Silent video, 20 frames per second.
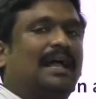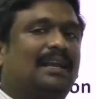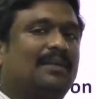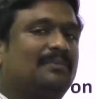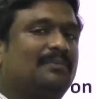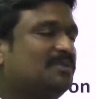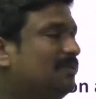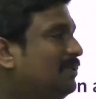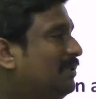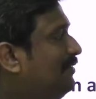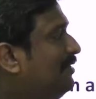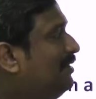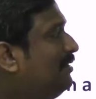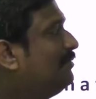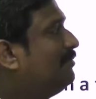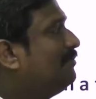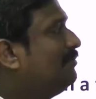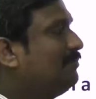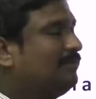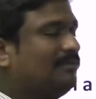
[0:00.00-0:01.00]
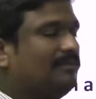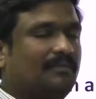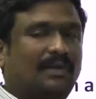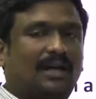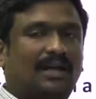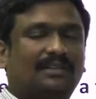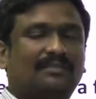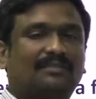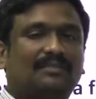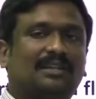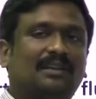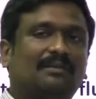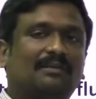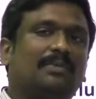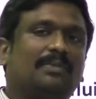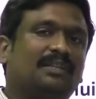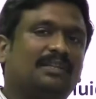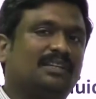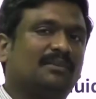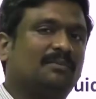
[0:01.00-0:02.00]
ஆட்டம்ஸ் பிட்வீன் அது வந்து
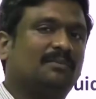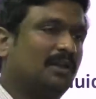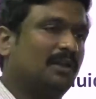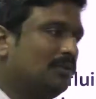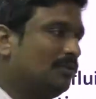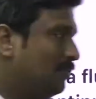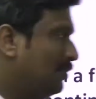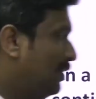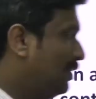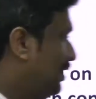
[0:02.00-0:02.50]
ரொம்ப அதிகமாக இருக்கும்